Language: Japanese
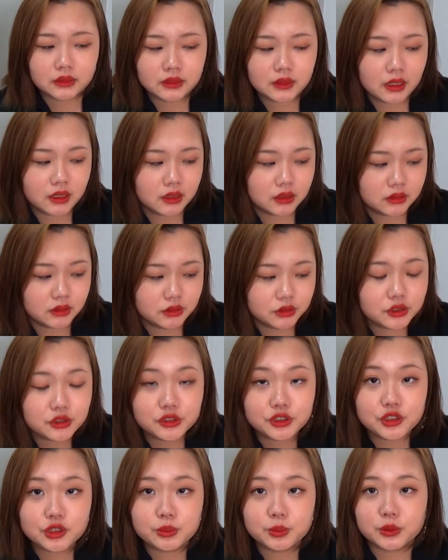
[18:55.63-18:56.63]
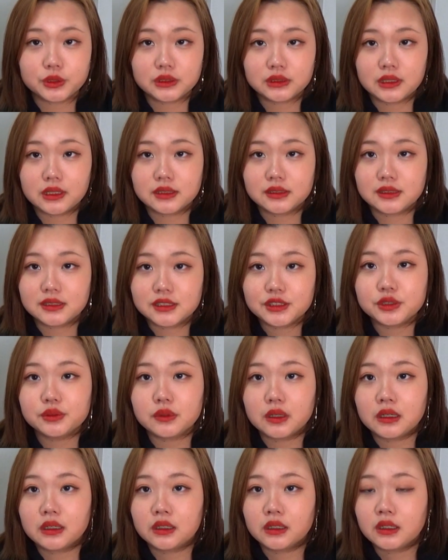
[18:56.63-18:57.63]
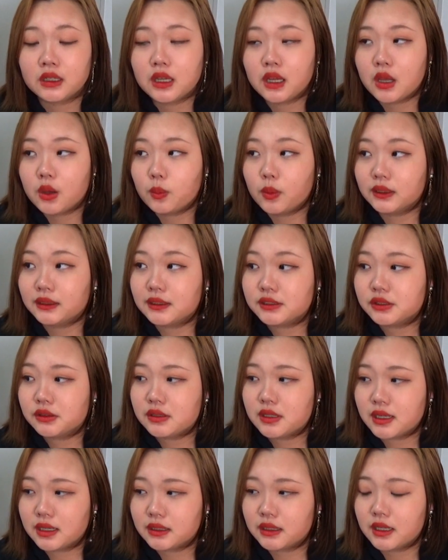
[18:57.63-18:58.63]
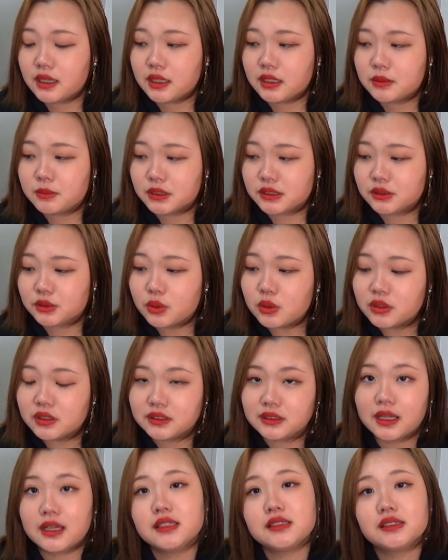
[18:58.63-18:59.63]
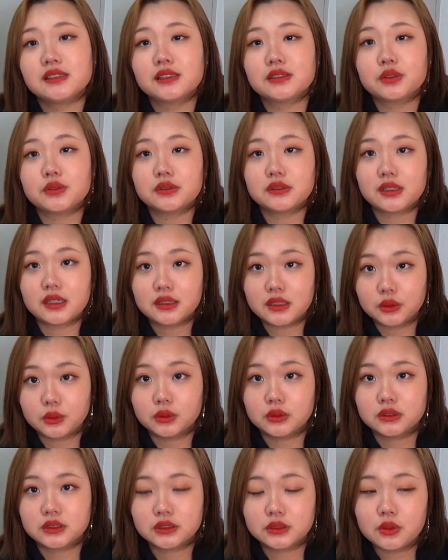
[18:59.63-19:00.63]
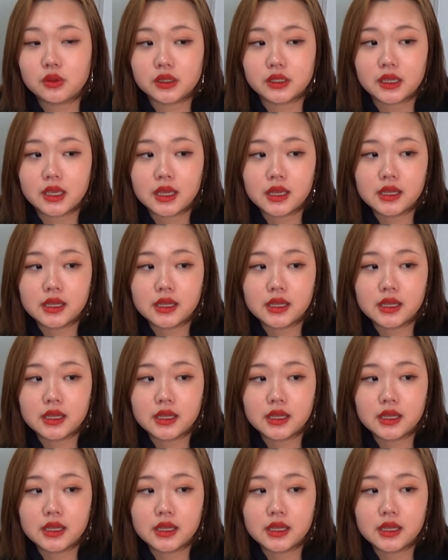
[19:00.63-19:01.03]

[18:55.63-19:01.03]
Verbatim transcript: だからね YouTube って実は私の中で今すごく大事な存在なのすごい